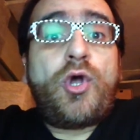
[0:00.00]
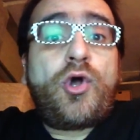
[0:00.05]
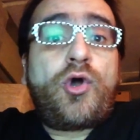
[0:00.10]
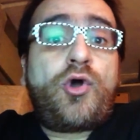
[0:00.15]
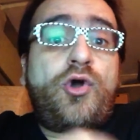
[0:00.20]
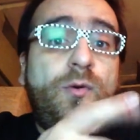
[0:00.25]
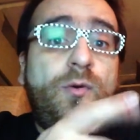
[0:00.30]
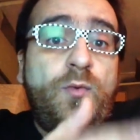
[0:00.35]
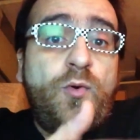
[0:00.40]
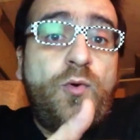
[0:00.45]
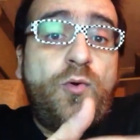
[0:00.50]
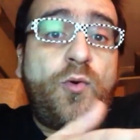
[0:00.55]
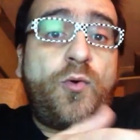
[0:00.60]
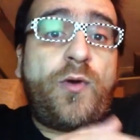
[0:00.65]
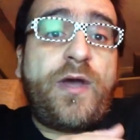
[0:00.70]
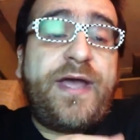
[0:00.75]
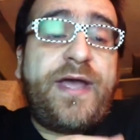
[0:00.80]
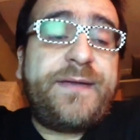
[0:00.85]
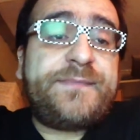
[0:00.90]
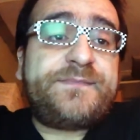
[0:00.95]

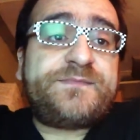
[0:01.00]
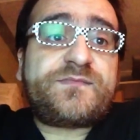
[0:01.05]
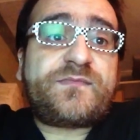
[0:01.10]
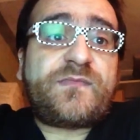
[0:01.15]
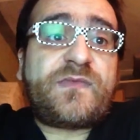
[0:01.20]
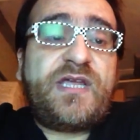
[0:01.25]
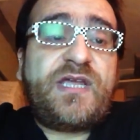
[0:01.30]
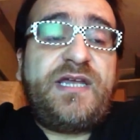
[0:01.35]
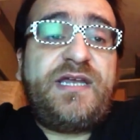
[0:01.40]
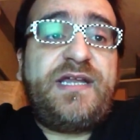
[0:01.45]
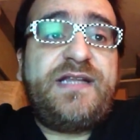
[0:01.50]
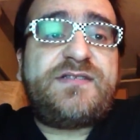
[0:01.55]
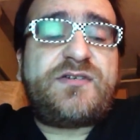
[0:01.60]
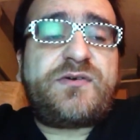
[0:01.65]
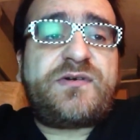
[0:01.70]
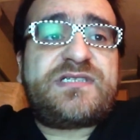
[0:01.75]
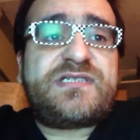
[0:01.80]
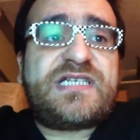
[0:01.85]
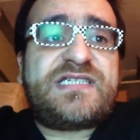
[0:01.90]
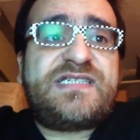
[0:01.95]
Comunque, inizio
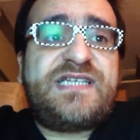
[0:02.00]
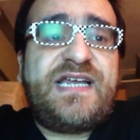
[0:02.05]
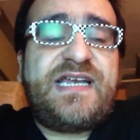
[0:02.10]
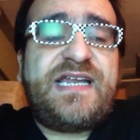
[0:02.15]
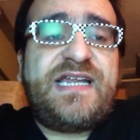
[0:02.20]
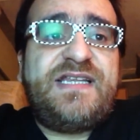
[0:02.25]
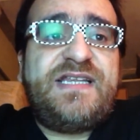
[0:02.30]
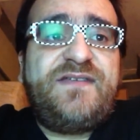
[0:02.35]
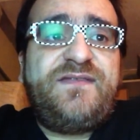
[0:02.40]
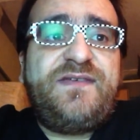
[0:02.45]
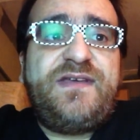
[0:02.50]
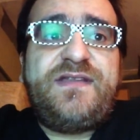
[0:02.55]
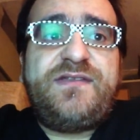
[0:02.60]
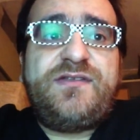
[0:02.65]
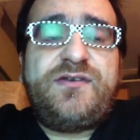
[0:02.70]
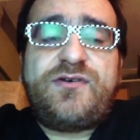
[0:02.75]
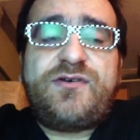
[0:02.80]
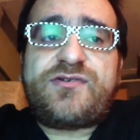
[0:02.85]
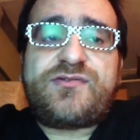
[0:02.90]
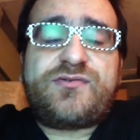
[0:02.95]
questa serie di
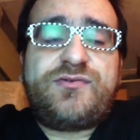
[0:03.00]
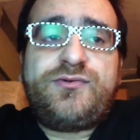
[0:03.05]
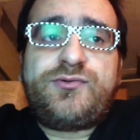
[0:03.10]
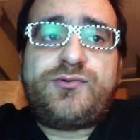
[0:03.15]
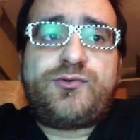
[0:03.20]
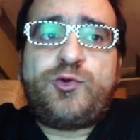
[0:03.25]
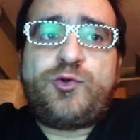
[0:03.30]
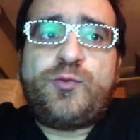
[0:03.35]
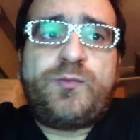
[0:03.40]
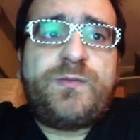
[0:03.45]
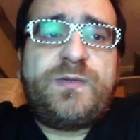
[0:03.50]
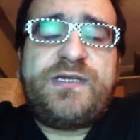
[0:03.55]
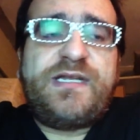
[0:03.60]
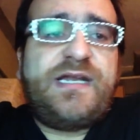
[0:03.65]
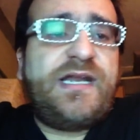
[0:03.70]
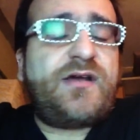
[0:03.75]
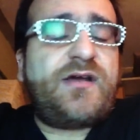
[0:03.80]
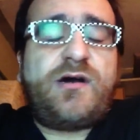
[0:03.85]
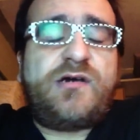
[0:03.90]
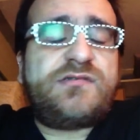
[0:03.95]
video su YouTube
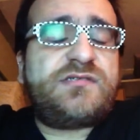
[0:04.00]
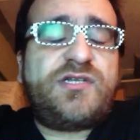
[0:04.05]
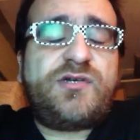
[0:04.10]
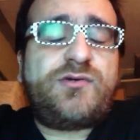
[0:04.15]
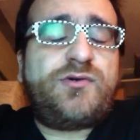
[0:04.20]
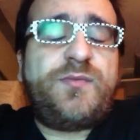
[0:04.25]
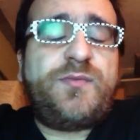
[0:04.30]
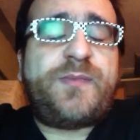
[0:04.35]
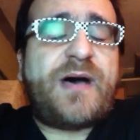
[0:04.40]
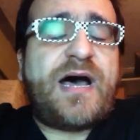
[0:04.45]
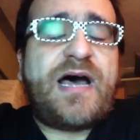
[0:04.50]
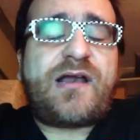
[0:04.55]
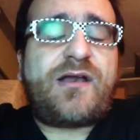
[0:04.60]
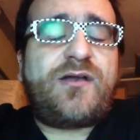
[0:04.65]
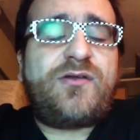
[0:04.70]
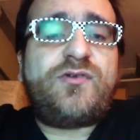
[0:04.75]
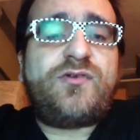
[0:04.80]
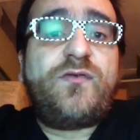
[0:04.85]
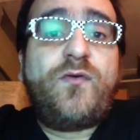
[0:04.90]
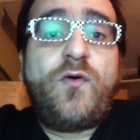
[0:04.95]
delle cose di cui
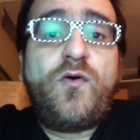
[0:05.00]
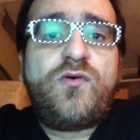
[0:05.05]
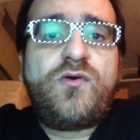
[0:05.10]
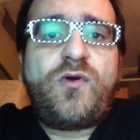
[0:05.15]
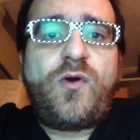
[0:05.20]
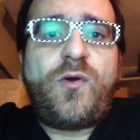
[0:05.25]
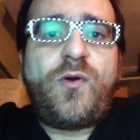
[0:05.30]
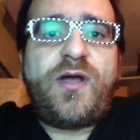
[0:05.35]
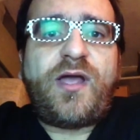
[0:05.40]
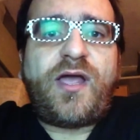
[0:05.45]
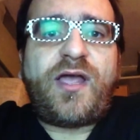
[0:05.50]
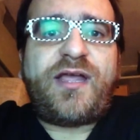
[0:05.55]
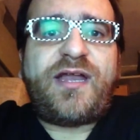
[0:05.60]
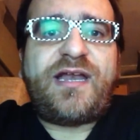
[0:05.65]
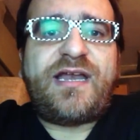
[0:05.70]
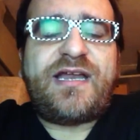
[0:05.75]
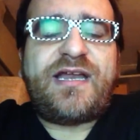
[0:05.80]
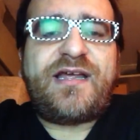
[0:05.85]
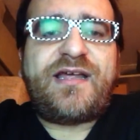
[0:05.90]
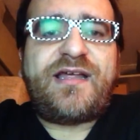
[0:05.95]
parlo dovunque,
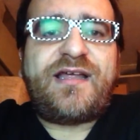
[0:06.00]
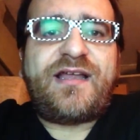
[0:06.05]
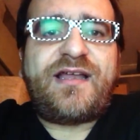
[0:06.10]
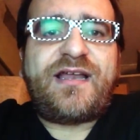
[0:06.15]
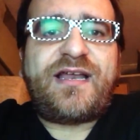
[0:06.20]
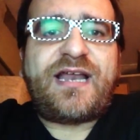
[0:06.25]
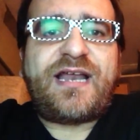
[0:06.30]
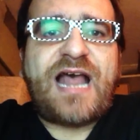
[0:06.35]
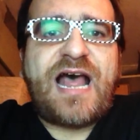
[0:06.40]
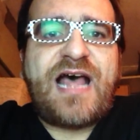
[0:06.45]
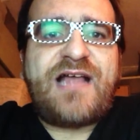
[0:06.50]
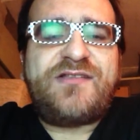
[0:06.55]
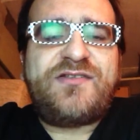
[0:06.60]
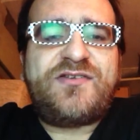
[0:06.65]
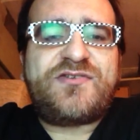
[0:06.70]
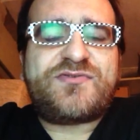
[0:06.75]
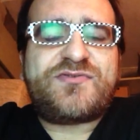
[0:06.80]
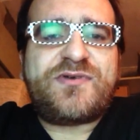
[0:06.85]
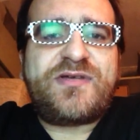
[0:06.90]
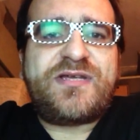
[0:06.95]
in eh,
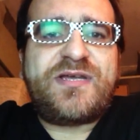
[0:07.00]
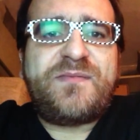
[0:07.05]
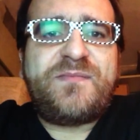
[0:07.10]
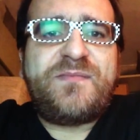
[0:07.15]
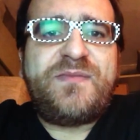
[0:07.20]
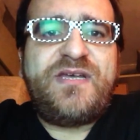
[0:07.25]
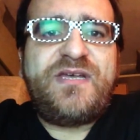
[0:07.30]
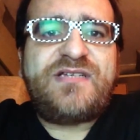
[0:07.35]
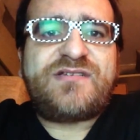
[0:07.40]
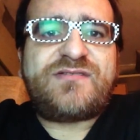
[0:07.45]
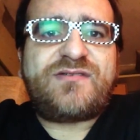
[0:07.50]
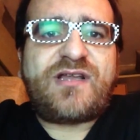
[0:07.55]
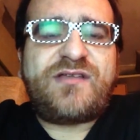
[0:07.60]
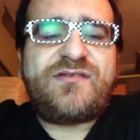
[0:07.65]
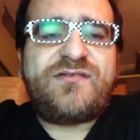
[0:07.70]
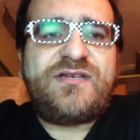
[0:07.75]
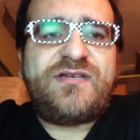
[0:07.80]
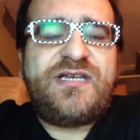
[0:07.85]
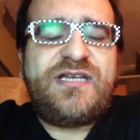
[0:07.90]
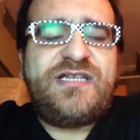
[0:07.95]
radio, su IMB, su
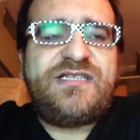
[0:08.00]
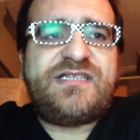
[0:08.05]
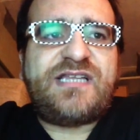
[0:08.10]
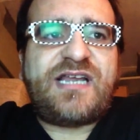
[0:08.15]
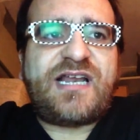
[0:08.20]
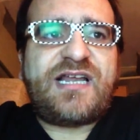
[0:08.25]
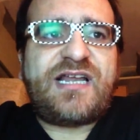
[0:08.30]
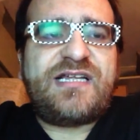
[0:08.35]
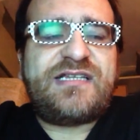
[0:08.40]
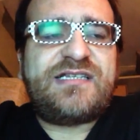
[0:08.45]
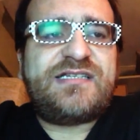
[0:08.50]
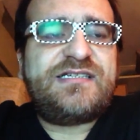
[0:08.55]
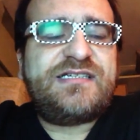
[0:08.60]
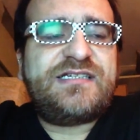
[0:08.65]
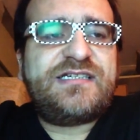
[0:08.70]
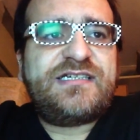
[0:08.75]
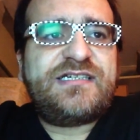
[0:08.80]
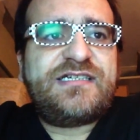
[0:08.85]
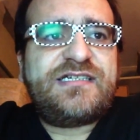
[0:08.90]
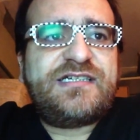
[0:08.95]
Radio Interland,
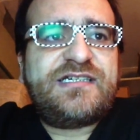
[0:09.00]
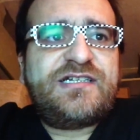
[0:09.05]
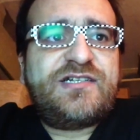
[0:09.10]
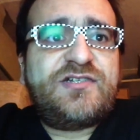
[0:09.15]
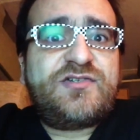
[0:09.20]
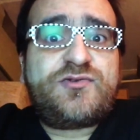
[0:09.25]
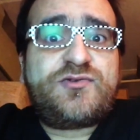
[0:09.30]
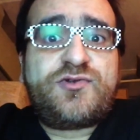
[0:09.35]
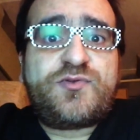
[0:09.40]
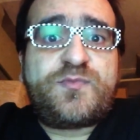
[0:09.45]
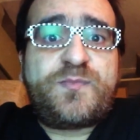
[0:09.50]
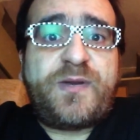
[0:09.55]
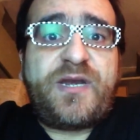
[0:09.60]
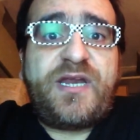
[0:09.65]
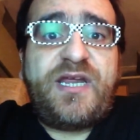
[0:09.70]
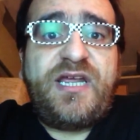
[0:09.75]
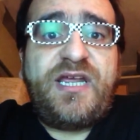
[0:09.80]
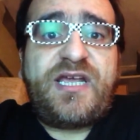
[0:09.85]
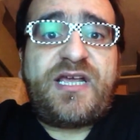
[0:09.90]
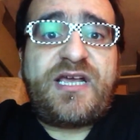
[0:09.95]
su
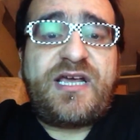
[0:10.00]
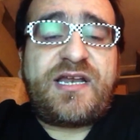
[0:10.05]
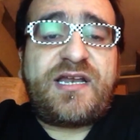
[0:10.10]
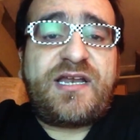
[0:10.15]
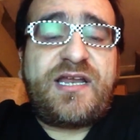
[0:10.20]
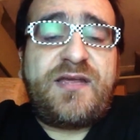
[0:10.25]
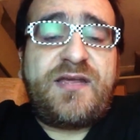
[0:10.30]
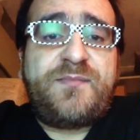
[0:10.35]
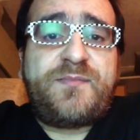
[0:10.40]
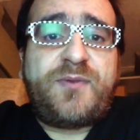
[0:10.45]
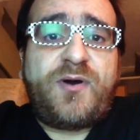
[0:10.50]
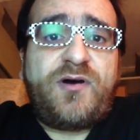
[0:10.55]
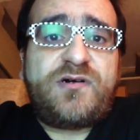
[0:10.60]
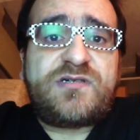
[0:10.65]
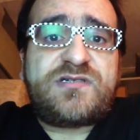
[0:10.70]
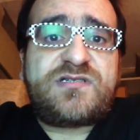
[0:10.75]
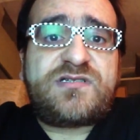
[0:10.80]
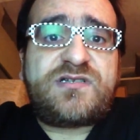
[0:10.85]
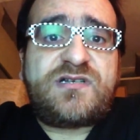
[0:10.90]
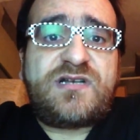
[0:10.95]
Spreaker, nei
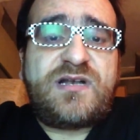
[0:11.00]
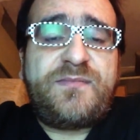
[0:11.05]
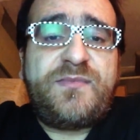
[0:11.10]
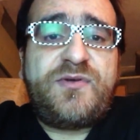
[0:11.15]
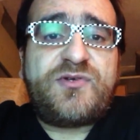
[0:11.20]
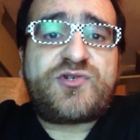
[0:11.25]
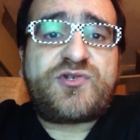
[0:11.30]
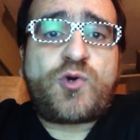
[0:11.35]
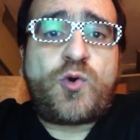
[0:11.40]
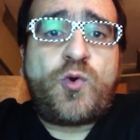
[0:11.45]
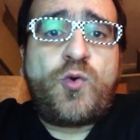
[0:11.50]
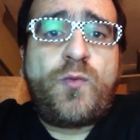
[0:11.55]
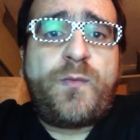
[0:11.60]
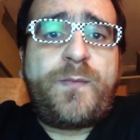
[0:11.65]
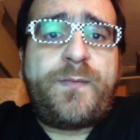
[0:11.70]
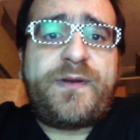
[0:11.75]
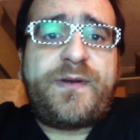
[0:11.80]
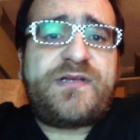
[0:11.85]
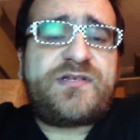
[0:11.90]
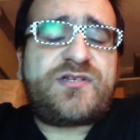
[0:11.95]
post, nel mio
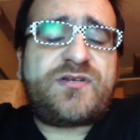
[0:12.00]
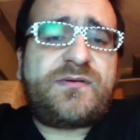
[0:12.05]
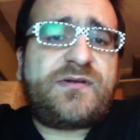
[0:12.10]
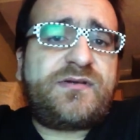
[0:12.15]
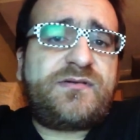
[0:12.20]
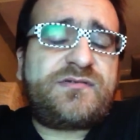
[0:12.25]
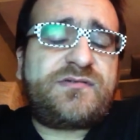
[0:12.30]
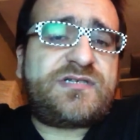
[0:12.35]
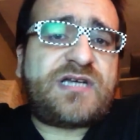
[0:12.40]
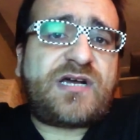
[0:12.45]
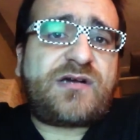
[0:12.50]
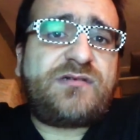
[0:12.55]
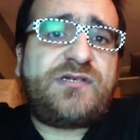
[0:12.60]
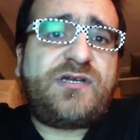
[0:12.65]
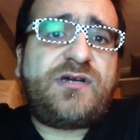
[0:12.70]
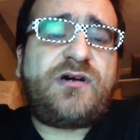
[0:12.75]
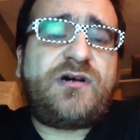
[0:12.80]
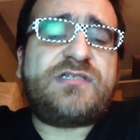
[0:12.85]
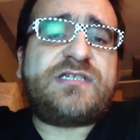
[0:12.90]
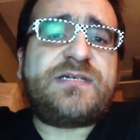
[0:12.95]
scoop, insomma in un sacco
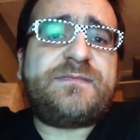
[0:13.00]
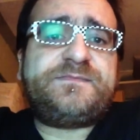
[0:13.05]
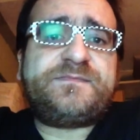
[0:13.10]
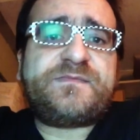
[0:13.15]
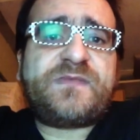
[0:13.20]
di cose.